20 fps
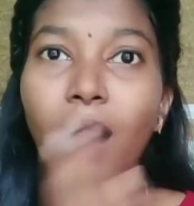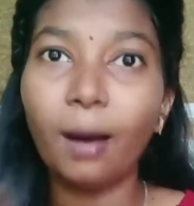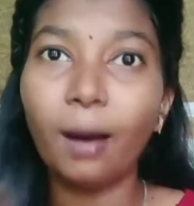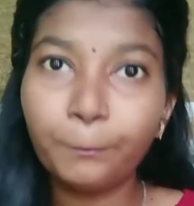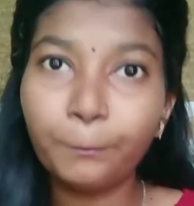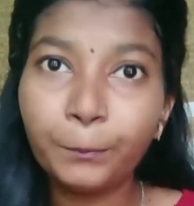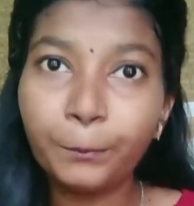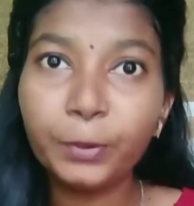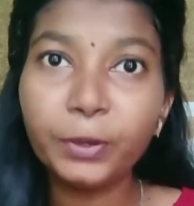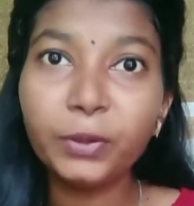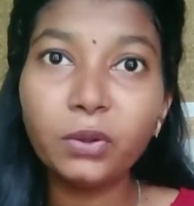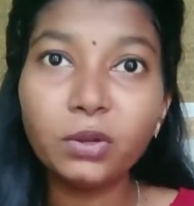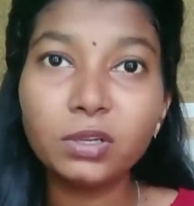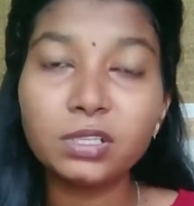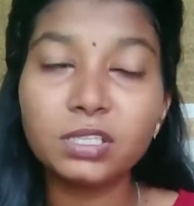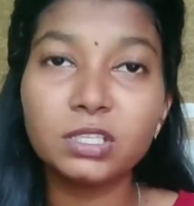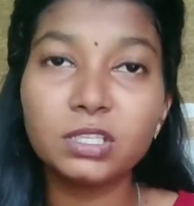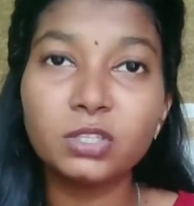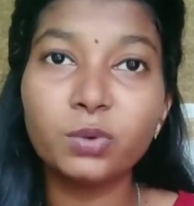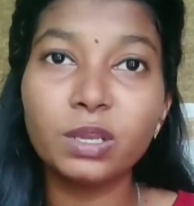அப்படி ஒரு
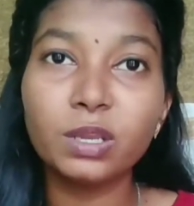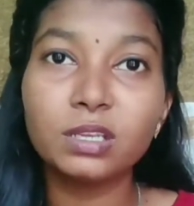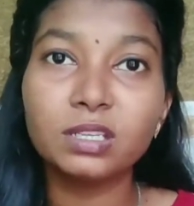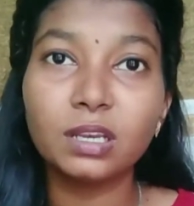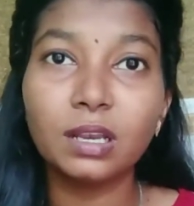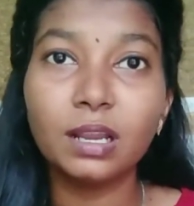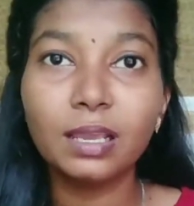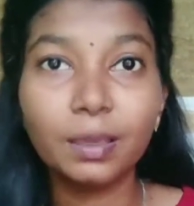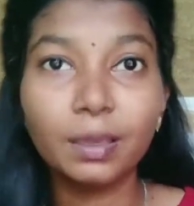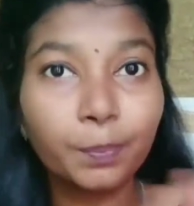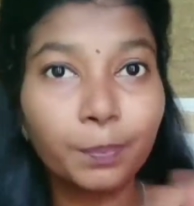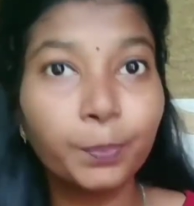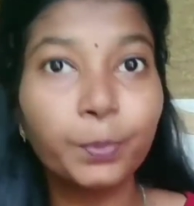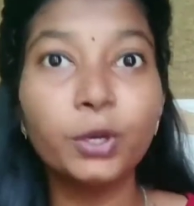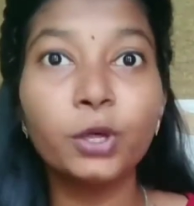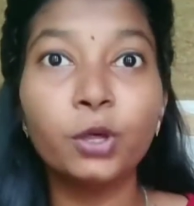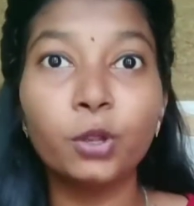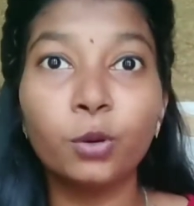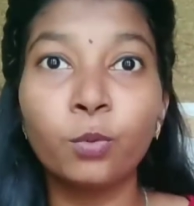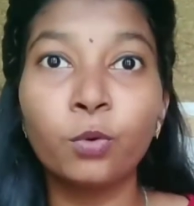சுச்சுவேஷன்ல
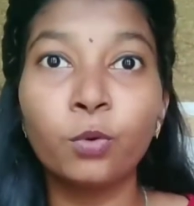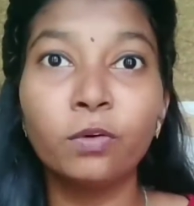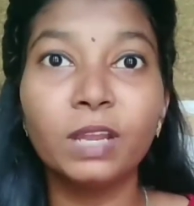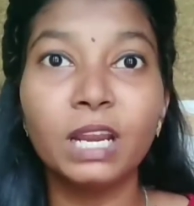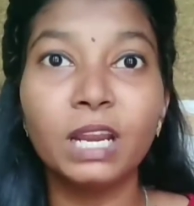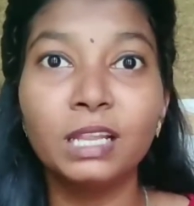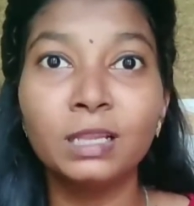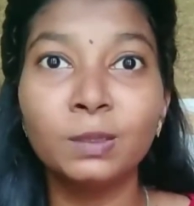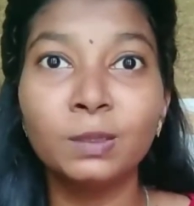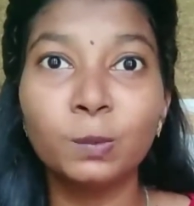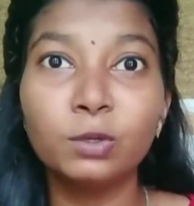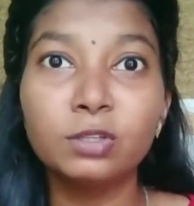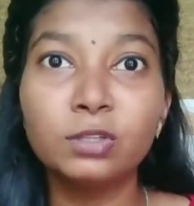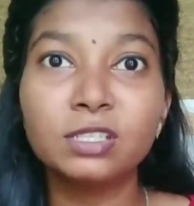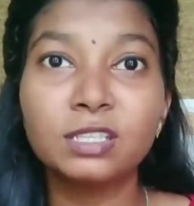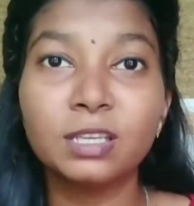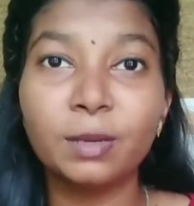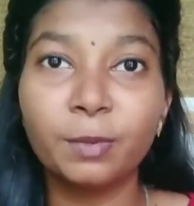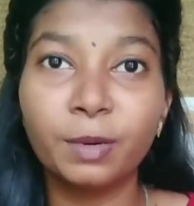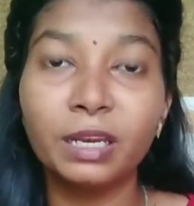இப்படி ஒரு மூவி எழுத
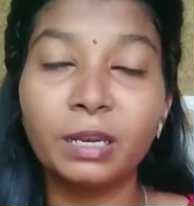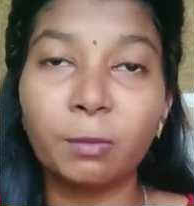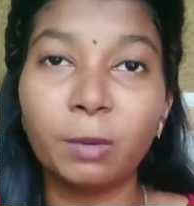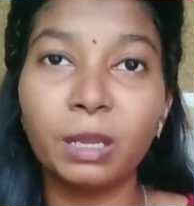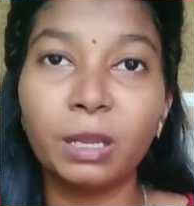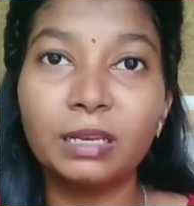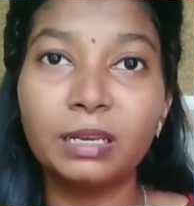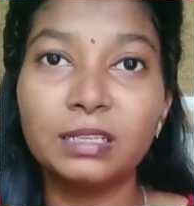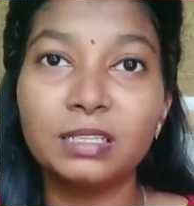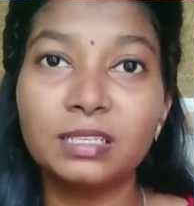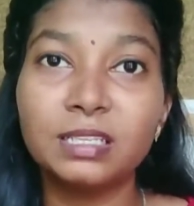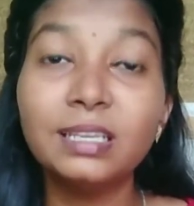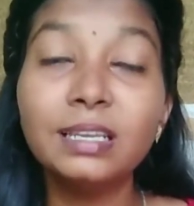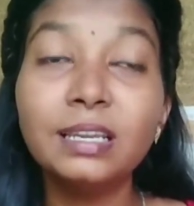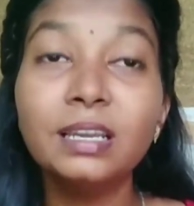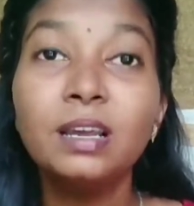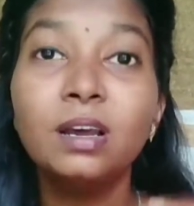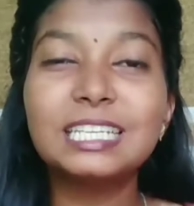முடிஞ்சு அப்படின்ற மாதிரி இருந்துச்சு